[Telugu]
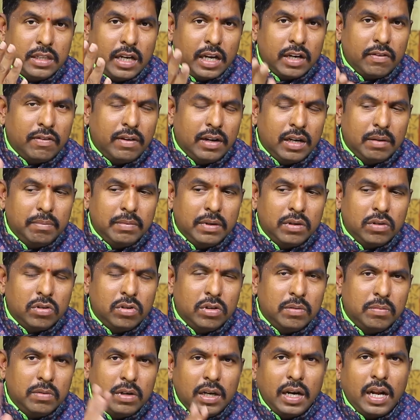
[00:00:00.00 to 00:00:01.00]
దానివల్ల మీకు
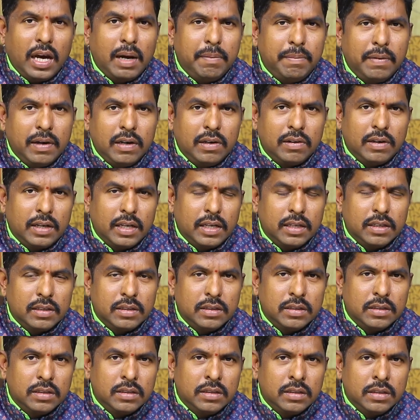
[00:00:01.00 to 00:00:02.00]
రెండు మూడు లాభాలు ఉన్నాయి
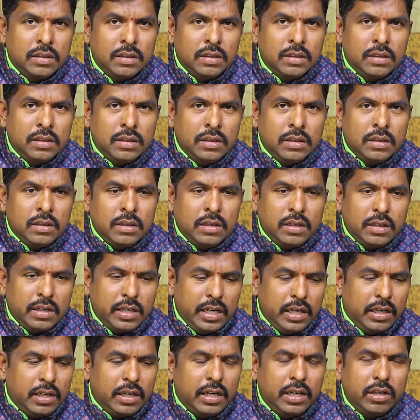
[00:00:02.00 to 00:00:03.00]

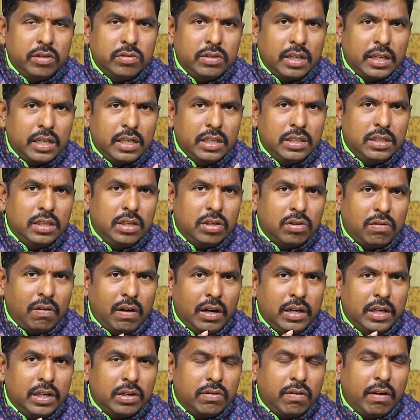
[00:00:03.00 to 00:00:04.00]
రేటు రేటు తగ్గిద్ది
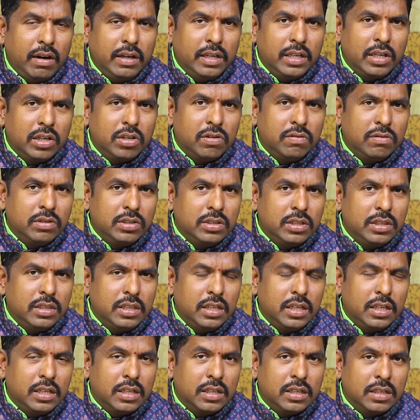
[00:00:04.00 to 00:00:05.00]
క్వాలిటీ క్వాలిటీ ఎక్కువ
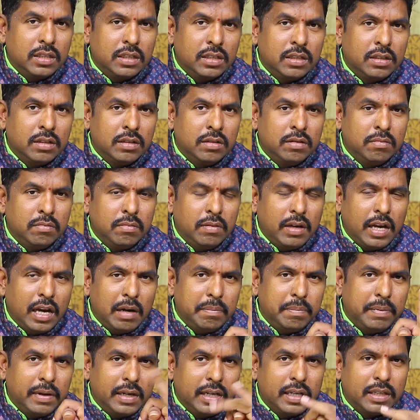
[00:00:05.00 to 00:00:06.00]
వచ్చింది
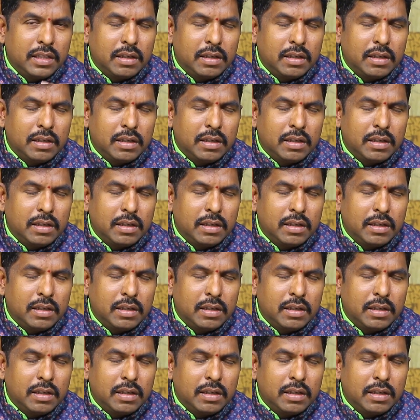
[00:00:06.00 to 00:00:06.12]
హ్యాపీగా